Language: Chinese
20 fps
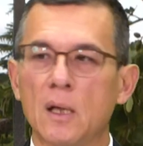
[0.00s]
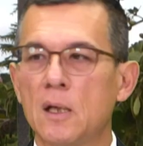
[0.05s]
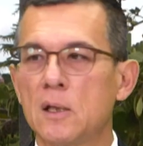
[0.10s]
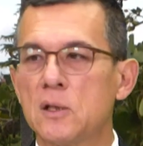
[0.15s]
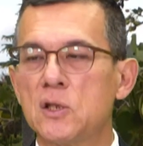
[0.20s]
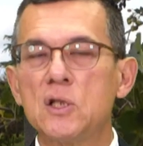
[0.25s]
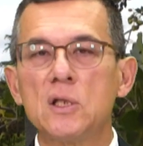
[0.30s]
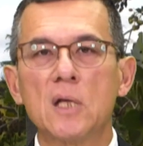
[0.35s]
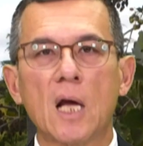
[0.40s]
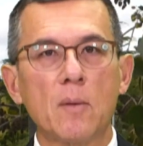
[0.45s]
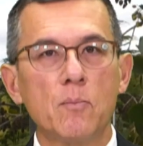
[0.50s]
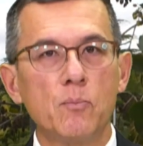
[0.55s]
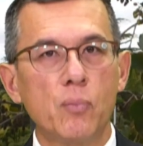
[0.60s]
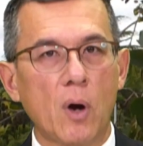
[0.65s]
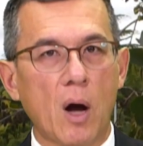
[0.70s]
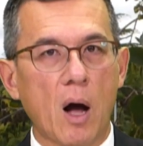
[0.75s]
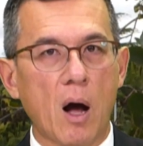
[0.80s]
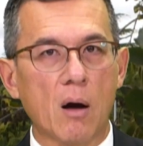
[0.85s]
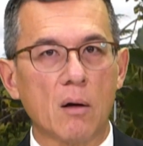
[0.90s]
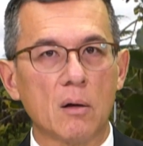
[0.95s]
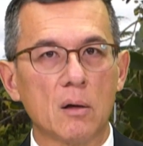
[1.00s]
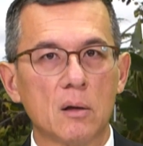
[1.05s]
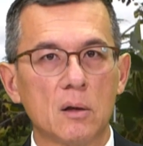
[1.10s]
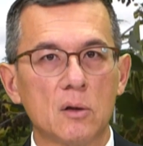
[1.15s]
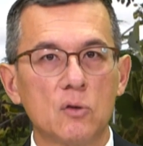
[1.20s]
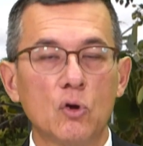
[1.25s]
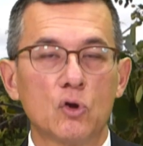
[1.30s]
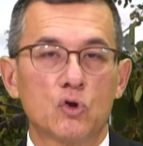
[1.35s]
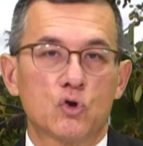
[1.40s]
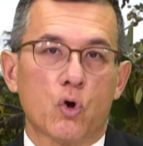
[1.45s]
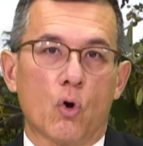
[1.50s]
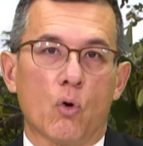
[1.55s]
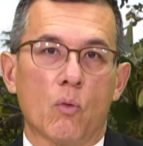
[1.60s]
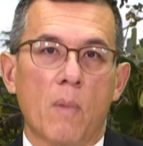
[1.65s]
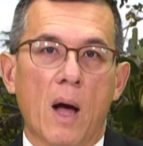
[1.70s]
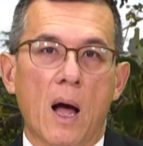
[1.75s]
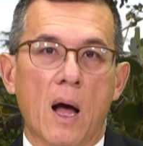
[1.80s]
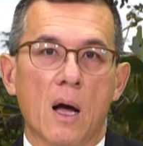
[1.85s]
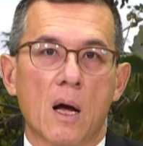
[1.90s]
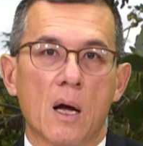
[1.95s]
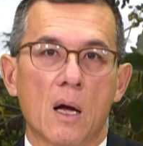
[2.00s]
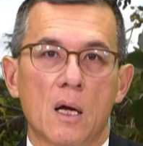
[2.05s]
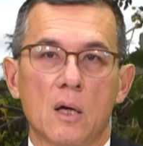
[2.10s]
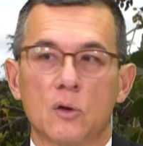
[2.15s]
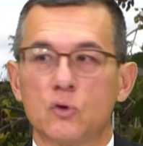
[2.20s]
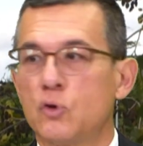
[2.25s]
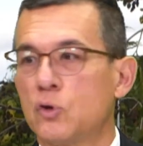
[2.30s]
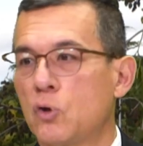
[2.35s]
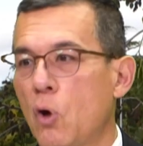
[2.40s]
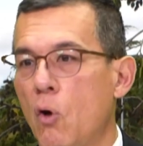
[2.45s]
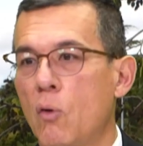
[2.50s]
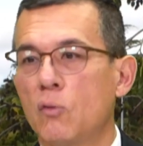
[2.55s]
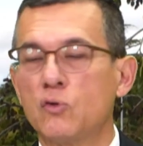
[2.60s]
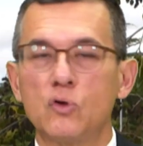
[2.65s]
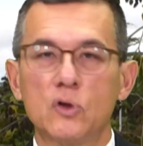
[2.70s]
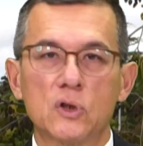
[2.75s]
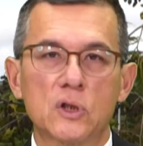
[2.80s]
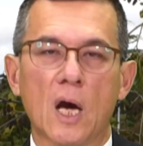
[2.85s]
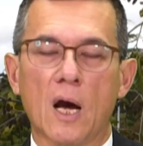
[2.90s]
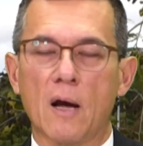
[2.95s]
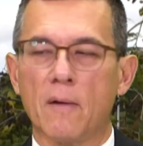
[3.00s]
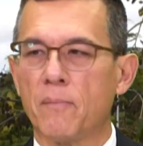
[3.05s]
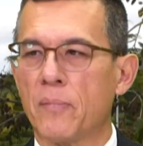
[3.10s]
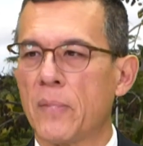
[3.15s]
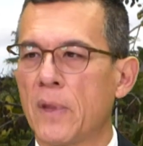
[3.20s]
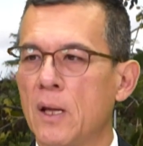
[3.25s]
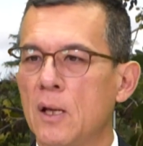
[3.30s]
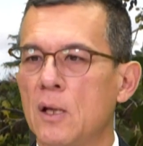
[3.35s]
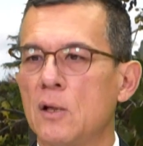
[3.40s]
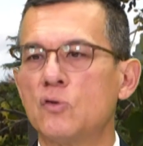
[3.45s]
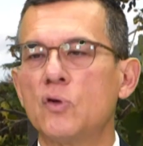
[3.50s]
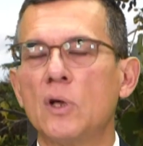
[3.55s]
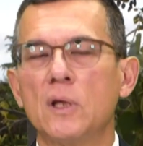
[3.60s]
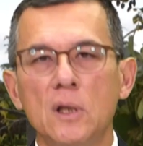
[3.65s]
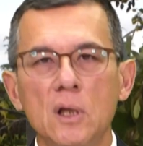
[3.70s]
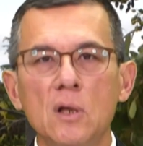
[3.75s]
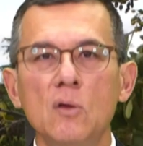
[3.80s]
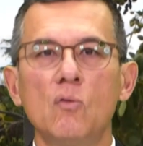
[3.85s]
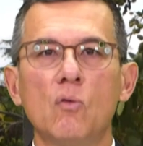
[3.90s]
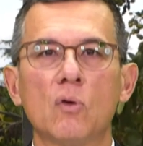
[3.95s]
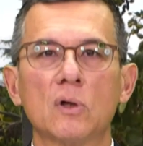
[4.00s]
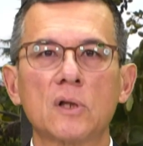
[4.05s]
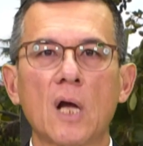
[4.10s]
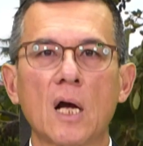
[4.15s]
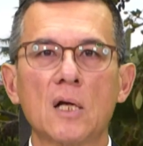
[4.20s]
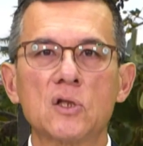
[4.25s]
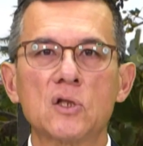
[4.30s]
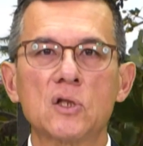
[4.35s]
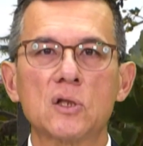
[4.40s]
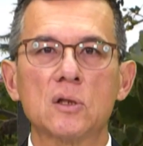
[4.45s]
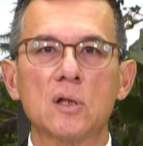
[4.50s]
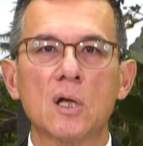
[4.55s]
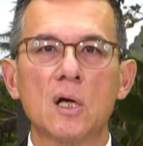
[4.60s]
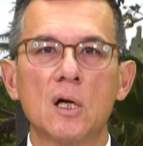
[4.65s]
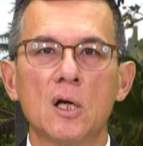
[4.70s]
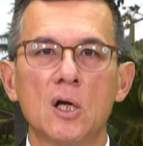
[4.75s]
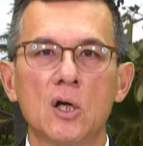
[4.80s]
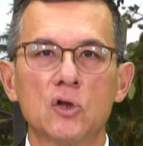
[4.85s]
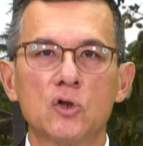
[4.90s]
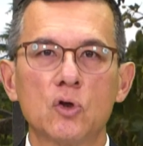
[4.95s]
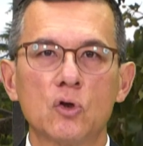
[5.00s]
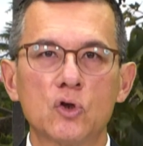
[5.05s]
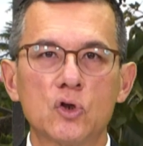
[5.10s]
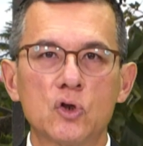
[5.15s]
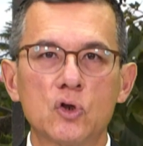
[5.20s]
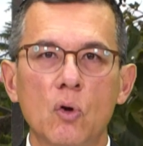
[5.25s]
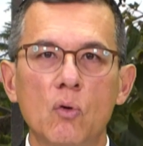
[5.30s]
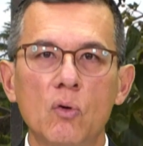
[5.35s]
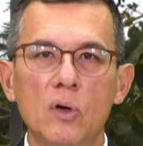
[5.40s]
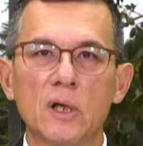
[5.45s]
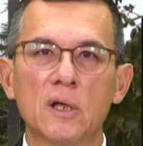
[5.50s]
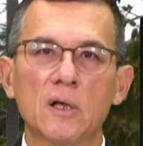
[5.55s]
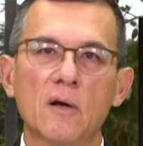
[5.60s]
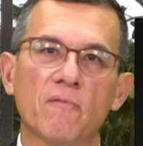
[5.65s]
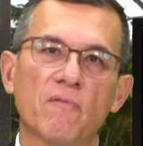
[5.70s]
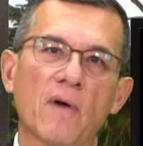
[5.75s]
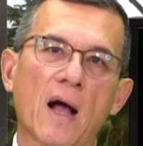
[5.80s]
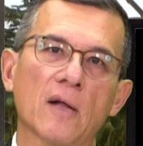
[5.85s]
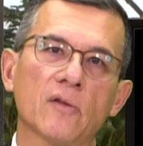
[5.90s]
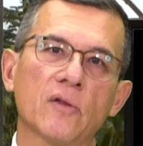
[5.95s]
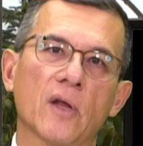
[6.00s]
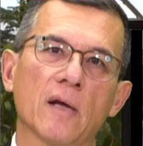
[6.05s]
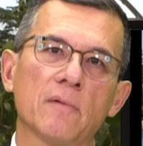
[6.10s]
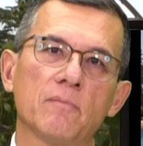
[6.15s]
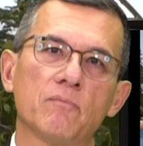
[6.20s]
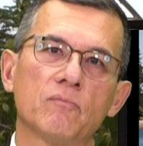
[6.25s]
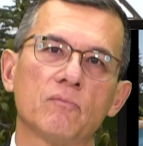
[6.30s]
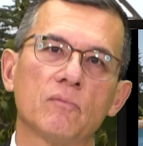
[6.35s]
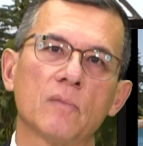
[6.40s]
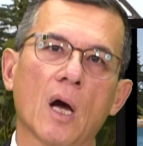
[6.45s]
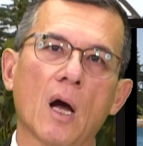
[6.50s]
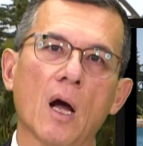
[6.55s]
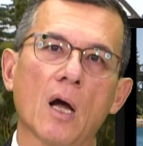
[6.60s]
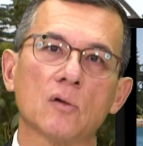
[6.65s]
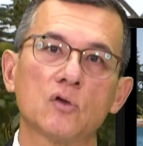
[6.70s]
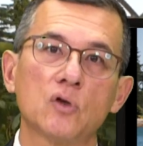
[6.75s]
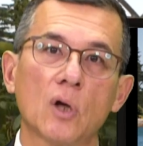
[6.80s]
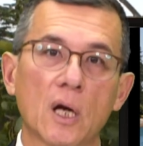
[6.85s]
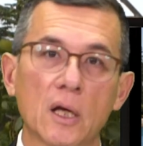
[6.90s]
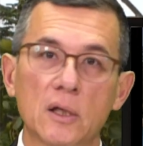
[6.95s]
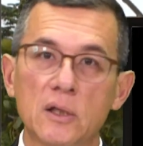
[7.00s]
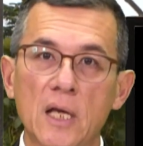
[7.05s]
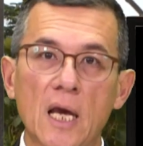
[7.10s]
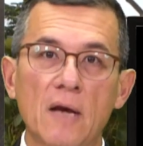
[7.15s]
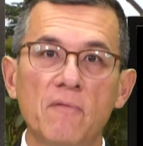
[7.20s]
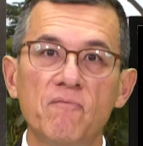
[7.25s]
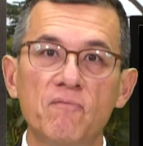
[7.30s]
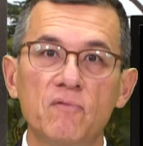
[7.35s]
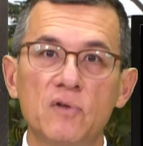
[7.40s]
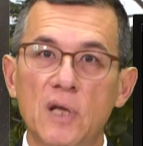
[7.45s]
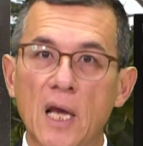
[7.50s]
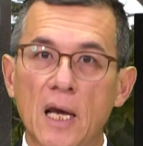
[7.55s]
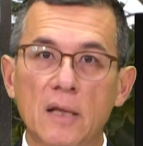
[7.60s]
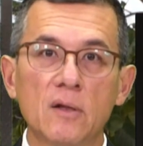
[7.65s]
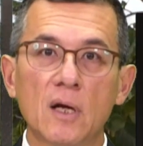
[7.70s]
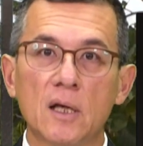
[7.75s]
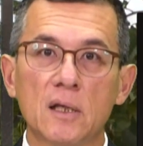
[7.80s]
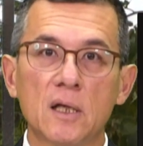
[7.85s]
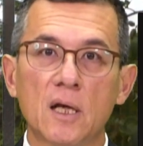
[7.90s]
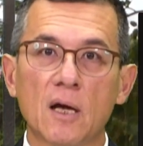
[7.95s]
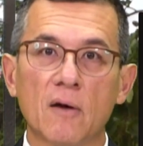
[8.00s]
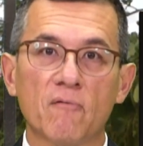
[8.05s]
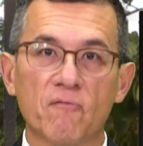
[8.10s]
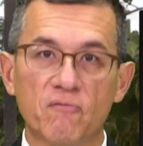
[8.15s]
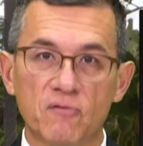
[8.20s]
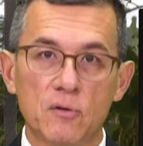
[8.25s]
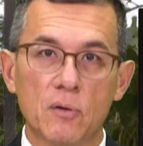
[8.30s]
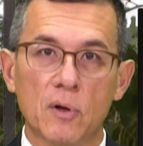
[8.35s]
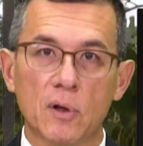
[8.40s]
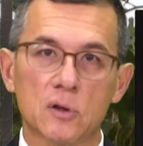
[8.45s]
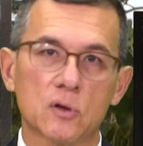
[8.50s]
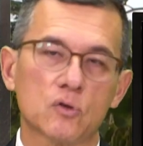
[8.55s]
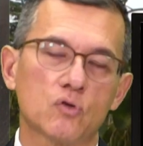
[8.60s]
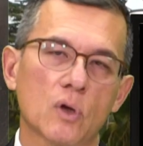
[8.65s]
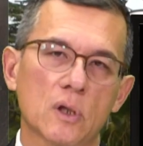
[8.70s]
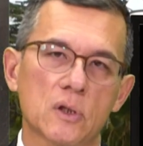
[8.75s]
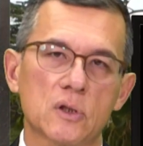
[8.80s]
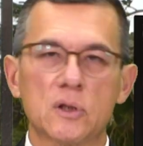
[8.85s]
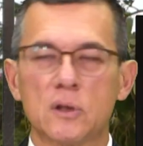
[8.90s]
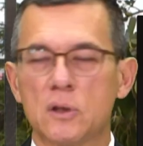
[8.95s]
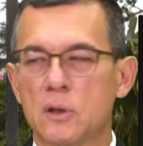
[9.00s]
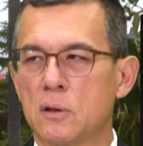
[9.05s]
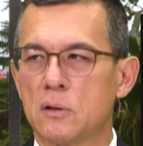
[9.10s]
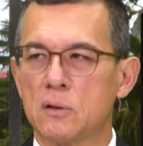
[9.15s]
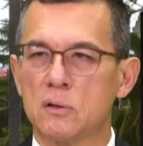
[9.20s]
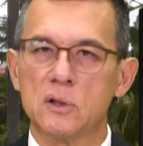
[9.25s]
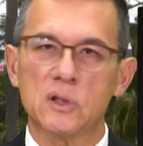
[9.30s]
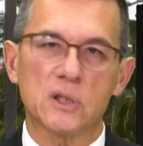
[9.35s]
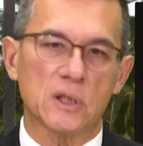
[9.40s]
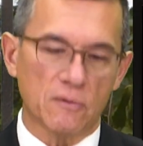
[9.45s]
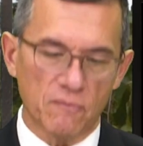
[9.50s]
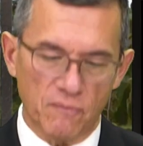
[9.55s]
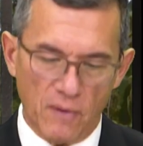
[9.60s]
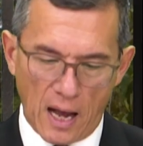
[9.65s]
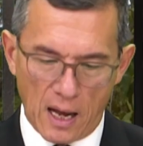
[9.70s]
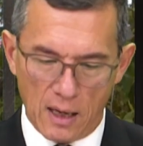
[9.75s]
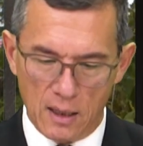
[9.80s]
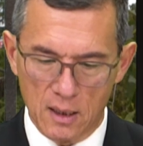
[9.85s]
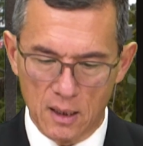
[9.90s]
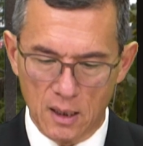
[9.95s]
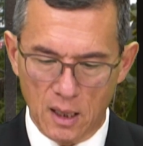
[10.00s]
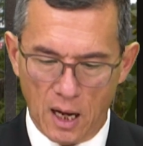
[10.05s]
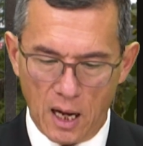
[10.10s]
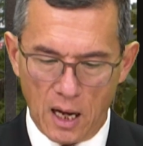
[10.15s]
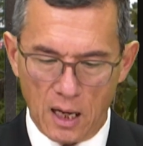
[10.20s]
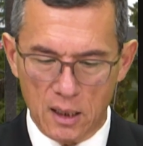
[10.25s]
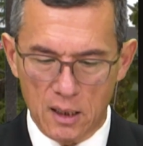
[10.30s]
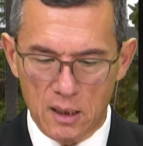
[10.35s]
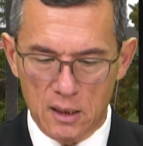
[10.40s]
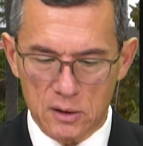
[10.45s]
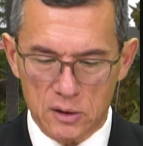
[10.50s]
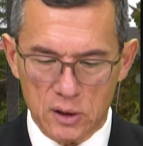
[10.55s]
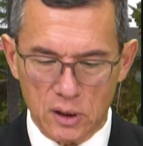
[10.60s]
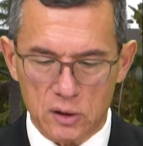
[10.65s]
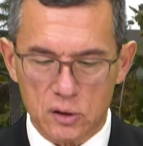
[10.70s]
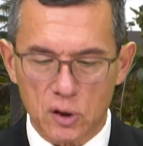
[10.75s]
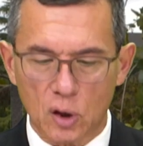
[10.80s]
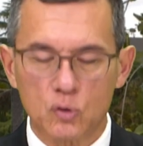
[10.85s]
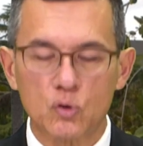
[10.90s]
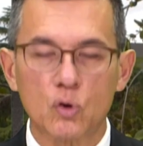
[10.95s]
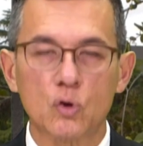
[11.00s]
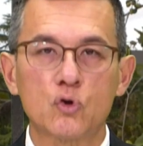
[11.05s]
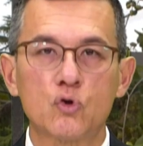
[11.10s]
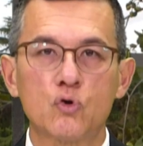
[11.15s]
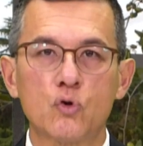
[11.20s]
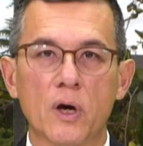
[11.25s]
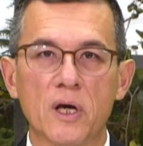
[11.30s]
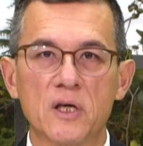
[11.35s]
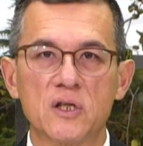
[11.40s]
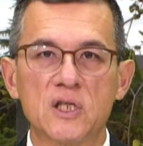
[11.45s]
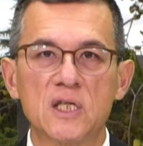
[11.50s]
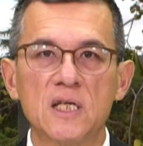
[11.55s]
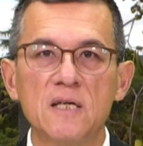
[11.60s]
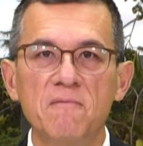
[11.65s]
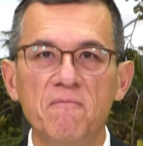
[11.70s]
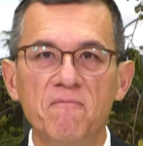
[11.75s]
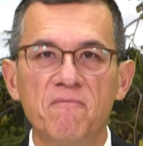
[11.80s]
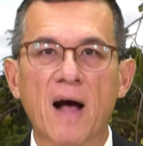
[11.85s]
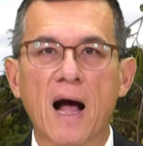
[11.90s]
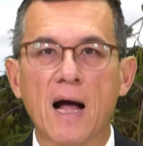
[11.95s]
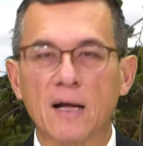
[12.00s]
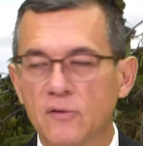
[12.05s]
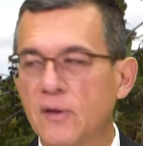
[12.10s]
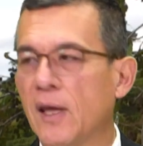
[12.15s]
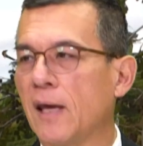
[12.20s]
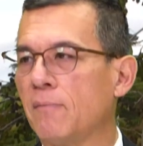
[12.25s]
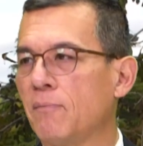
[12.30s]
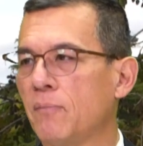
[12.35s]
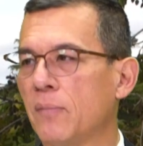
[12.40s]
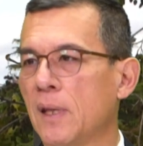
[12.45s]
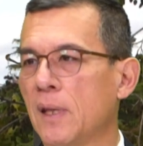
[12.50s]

治安不好，因为穷嘛，去偷去抢。所以英国当时呢就修了一个法典啊，就很严严的一个呃，算是刑法啊。这个叫做《血腥法典》。